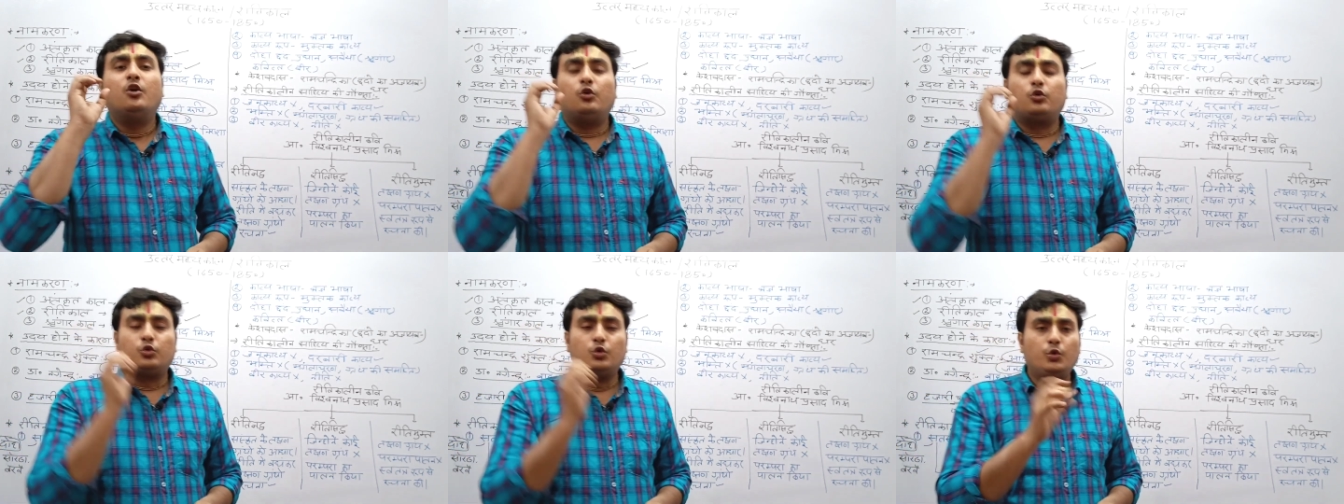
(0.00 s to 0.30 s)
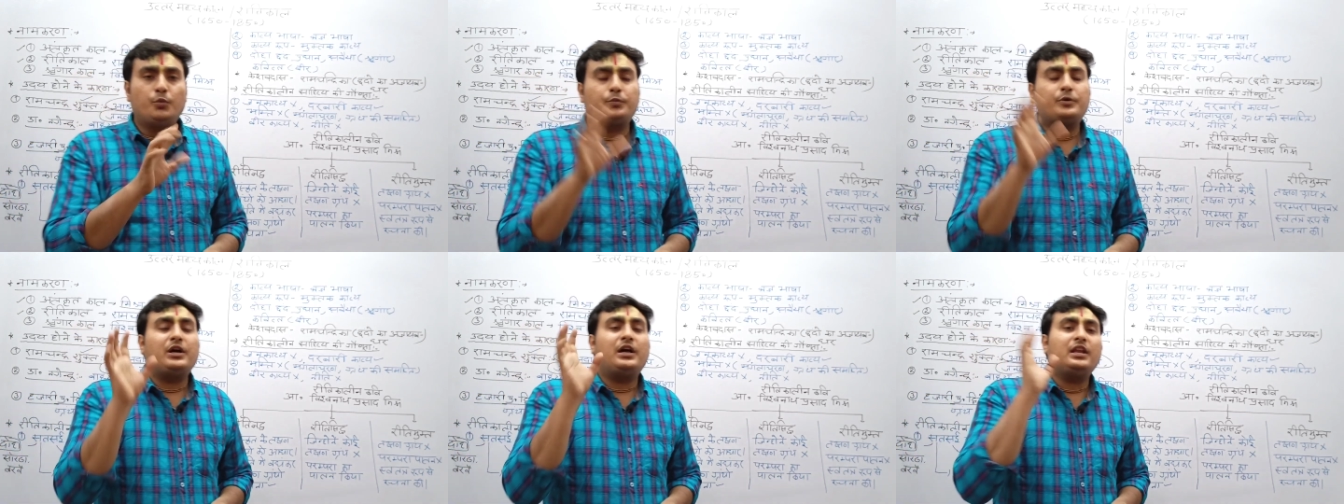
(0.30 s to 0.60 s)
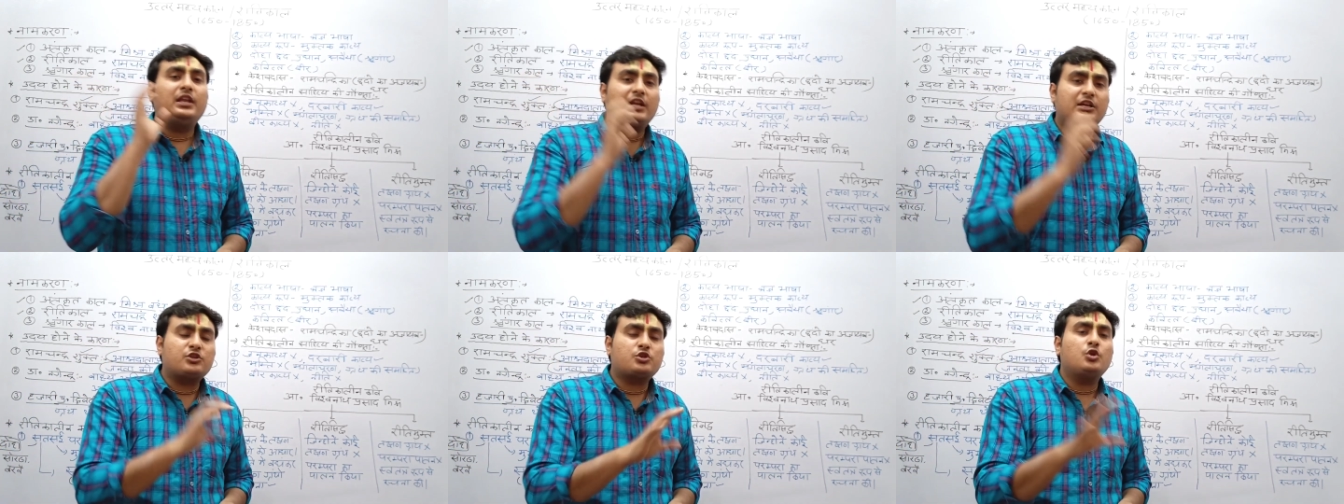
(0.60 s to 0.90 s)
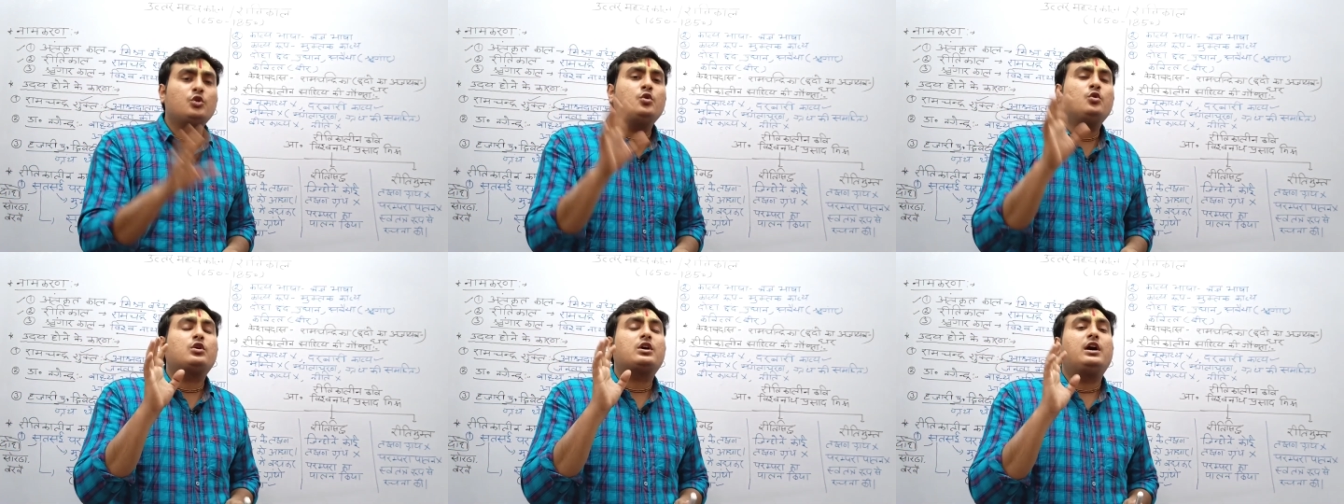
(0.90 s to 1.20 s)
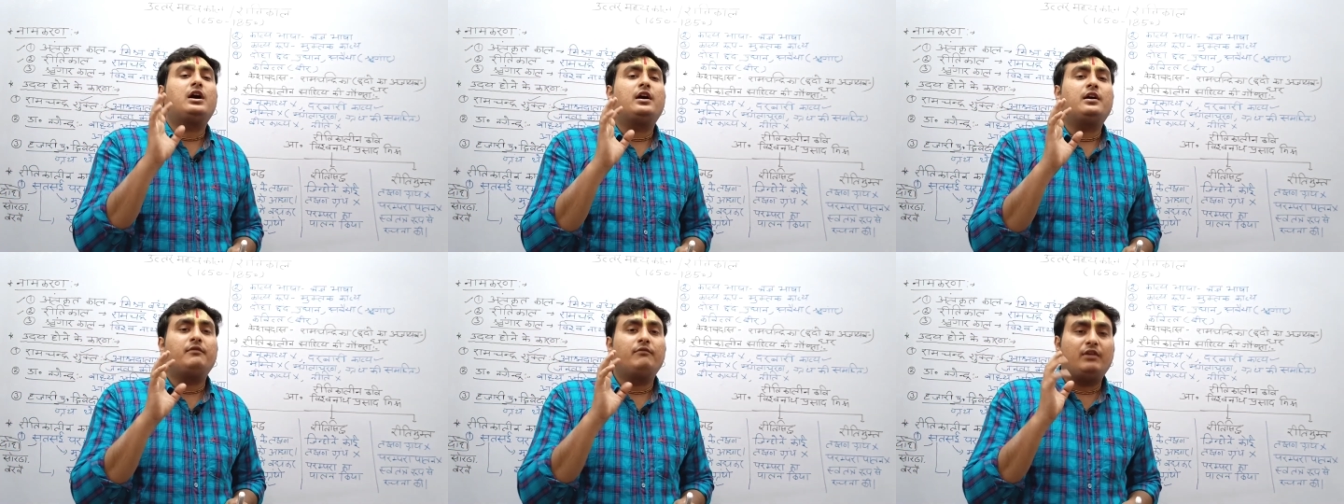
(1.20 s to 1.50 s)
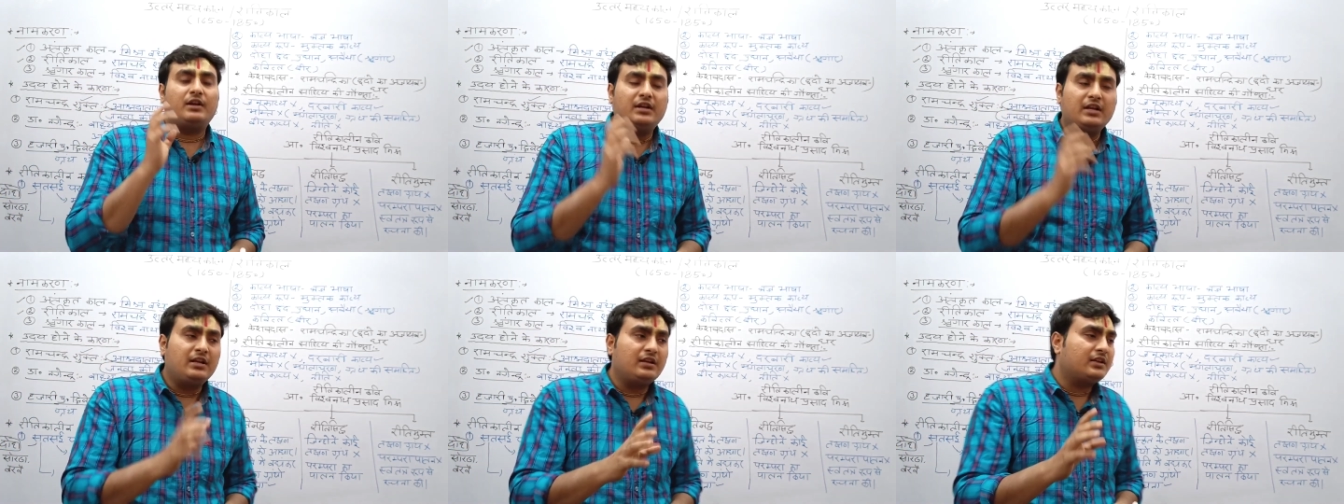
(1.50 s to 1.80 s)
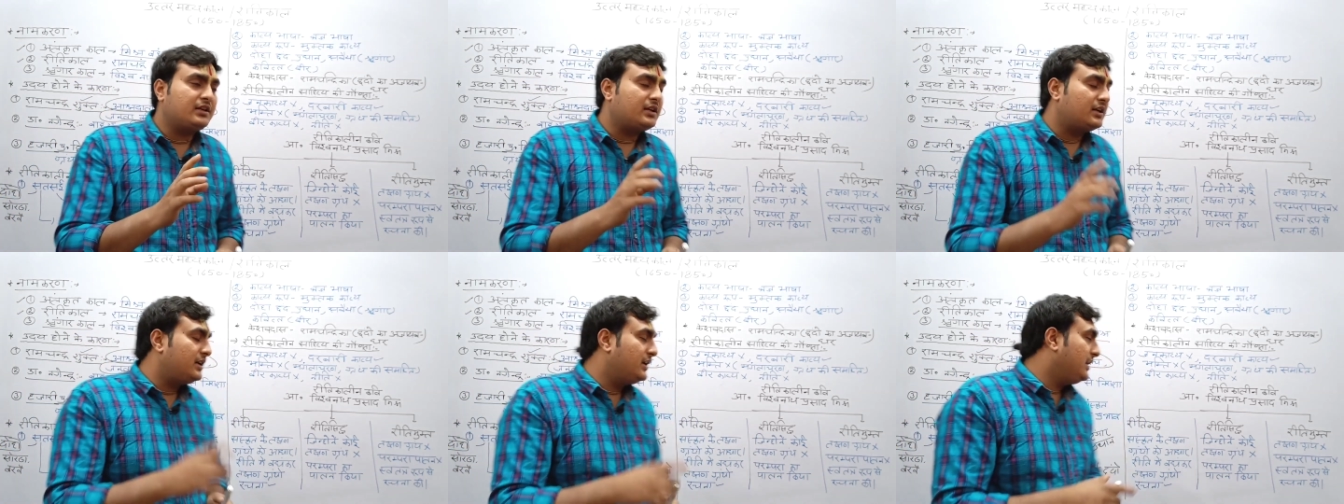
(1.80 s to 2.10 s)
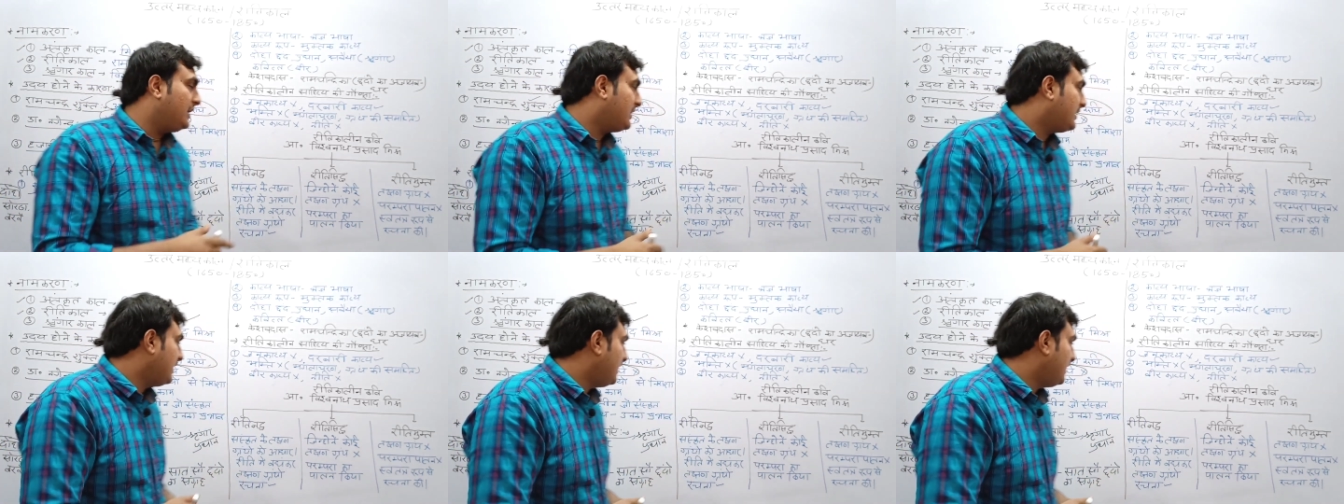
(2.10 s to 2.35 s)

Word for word: रूप का लक्षणों का वर्णन करने